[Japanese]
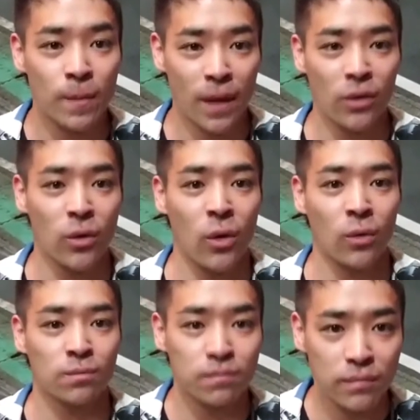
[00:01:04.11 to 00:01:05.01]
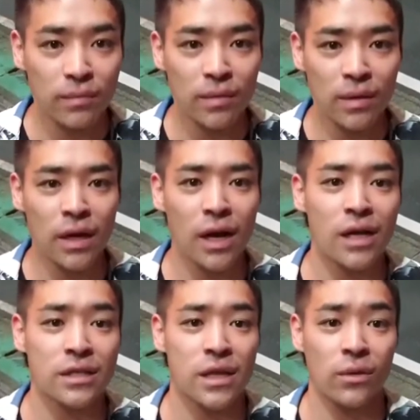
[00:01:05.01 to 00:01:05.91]
あの、香
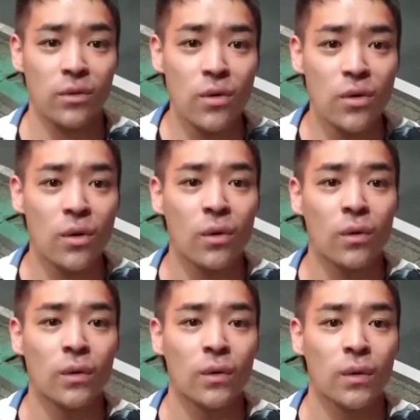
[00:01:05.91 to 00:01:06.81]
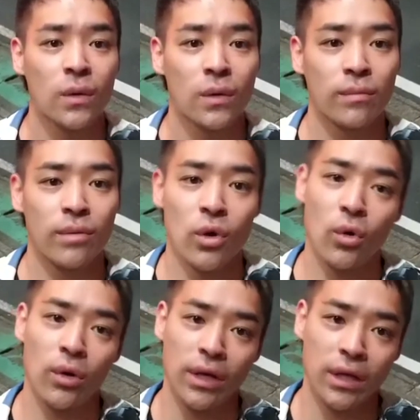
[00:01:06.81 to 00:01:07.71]
川さんの
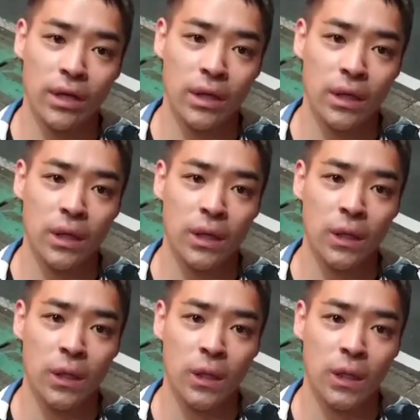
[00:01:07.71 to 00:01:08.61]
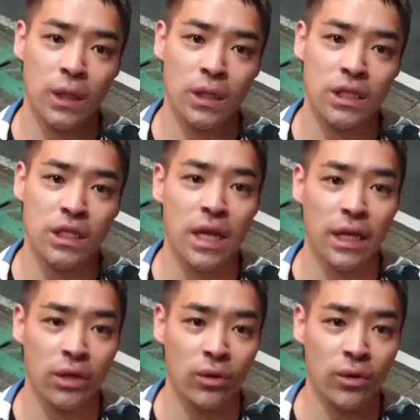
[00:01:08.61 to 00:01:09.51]
病院時
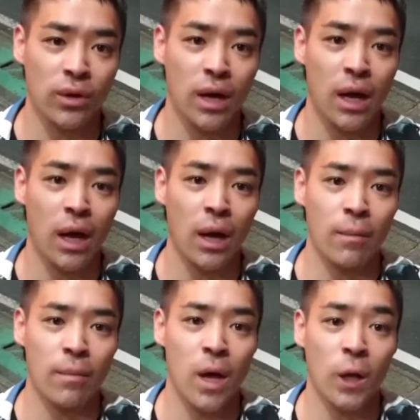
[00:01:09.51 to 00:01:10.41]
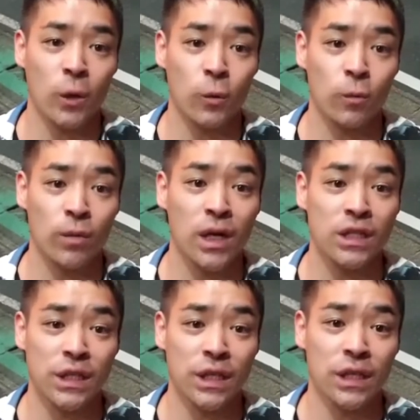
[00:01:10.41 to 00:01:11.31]
代というか、まあ、
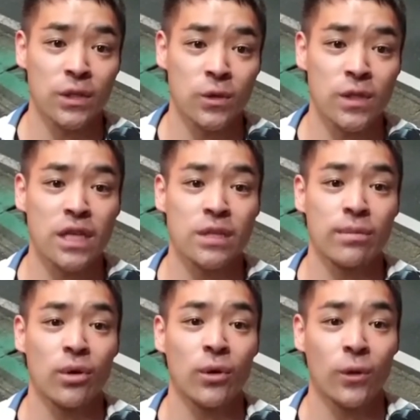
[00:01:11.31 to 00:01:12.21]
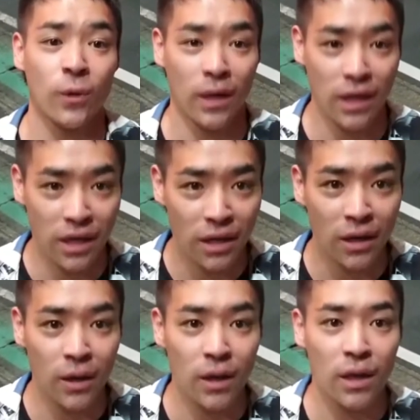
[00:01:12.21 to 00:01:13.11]
昔、その精神病院とかで、
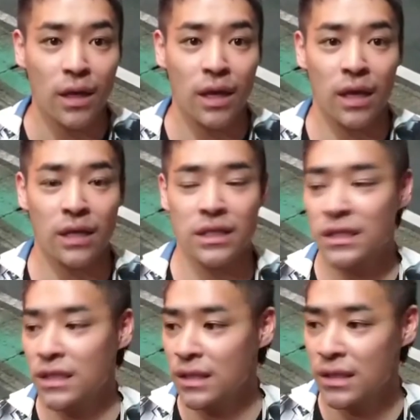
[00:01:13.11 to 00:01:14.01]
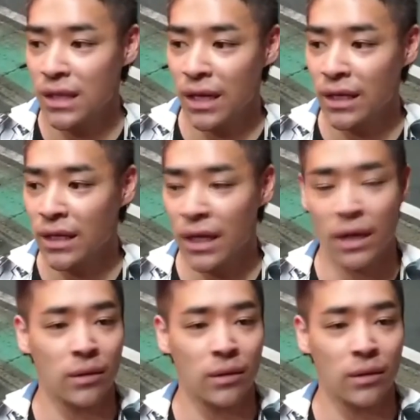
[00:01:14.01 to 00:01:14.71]
えー、実体験